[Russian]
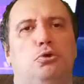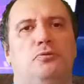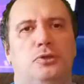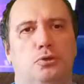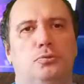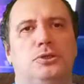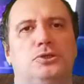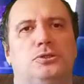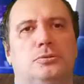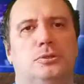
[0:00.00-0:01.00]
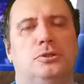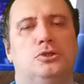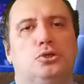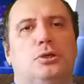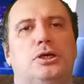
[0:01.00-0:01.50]
его виновность,
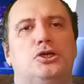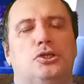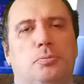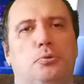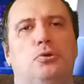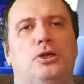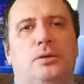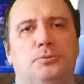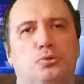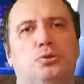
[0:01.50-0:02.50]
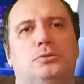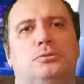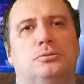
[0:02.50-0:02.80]
что, конечно, полный абсурд.